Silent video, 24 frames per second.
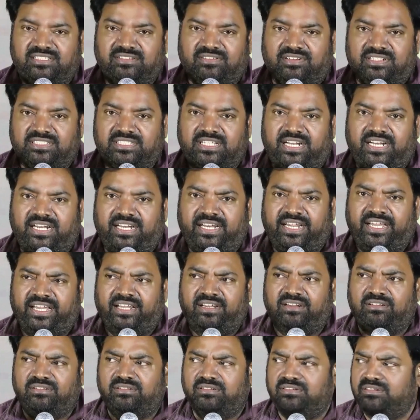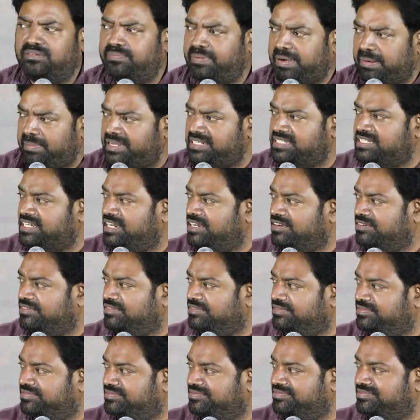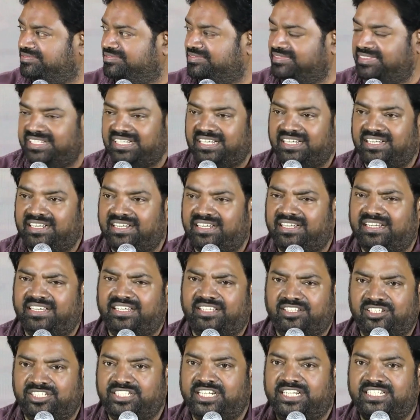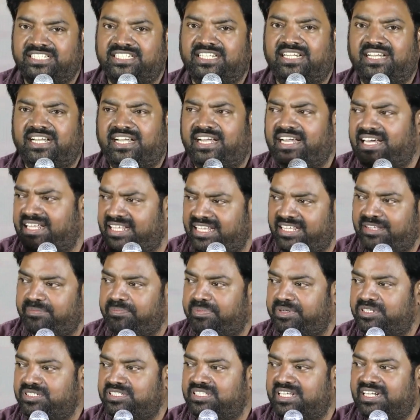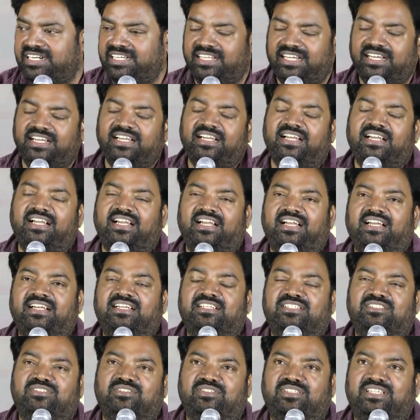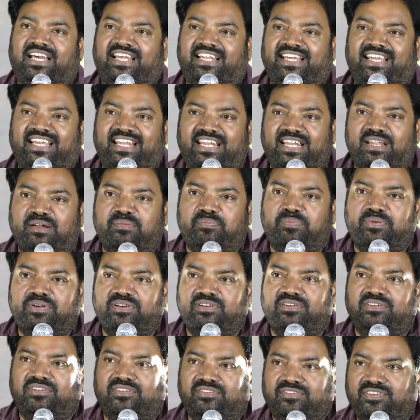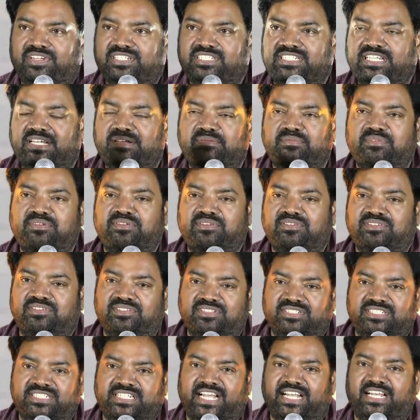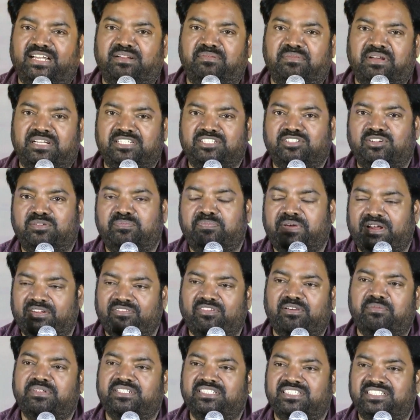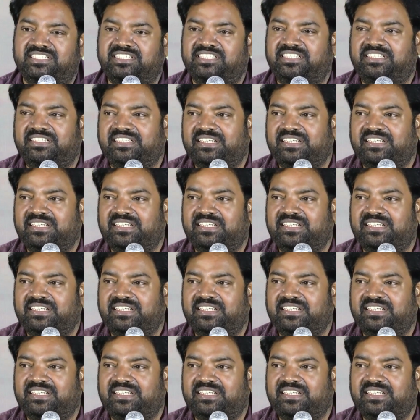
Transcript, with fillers: ఒకసారి నేను ప్రభాస్ గారు ఏదో జడ్జిలుగా అదే పిలుస్తారు కదా సో దానికి వెళ్ళినప్పుడు ఫస్ట్ టైము శేఖర్ మాస్టర్ పెర్ఫార్మెన్స్ ఇచ్చాడు